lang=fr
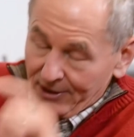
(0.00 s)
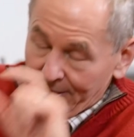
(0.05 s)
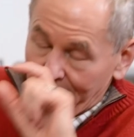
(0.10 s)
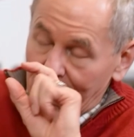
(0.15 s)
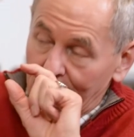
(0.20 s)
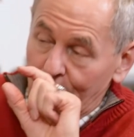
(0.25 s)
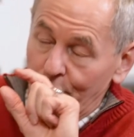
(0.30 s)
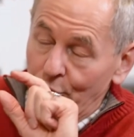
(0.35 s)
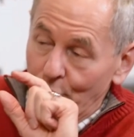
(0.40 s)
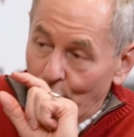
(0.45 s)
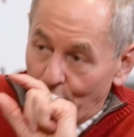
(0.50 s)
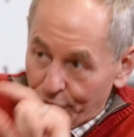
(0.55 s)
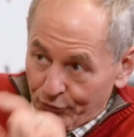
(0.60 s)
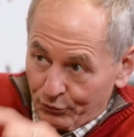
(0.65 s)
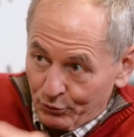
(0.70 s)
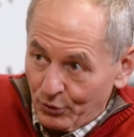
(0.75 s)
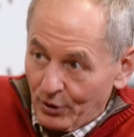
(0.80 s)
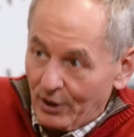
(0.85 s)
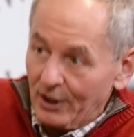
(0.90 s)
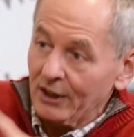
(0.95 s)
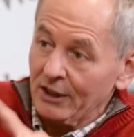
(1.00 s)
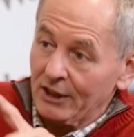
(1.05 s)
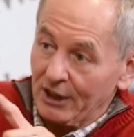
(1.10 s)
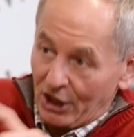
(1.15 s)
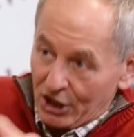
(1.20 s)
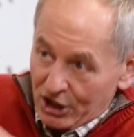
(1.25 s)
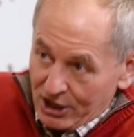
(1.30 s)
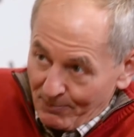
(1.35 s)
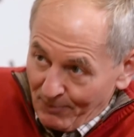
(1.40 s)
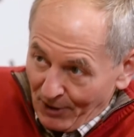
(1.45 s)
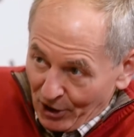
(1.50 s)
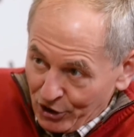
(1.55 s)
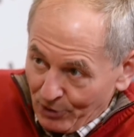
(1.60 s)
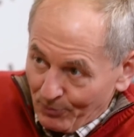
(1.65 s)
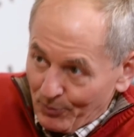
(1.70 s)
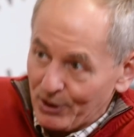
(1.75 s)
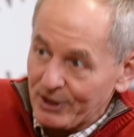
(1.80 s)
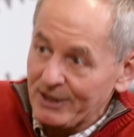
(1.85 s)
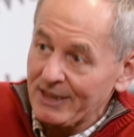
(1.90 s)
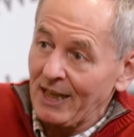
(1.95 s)
qui est une revue dirigée par
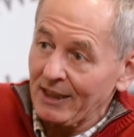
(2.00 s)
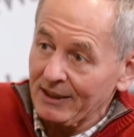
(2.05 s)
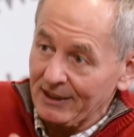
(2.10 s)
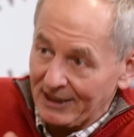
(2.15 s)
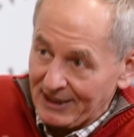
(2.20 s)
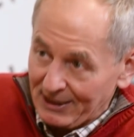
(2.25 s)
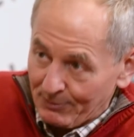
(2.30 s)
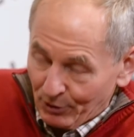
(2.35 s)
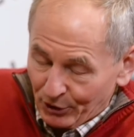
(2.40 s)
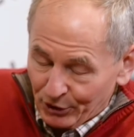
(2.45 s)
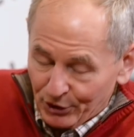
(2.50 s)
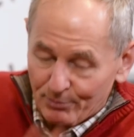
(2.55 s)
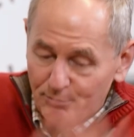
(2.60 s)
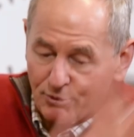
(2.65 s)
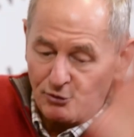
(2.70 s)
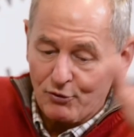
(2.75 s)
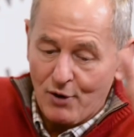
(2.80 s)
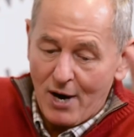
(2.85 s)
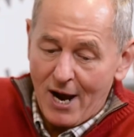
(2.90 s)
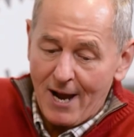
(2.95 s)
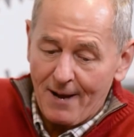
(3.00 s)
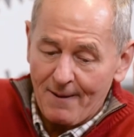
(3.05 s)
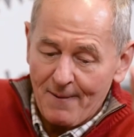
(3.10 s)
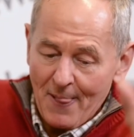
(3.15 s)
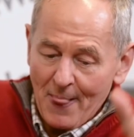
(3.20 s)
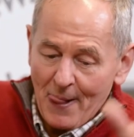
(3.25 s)
Jean-Paul Sartre et Simone de Beauvoir,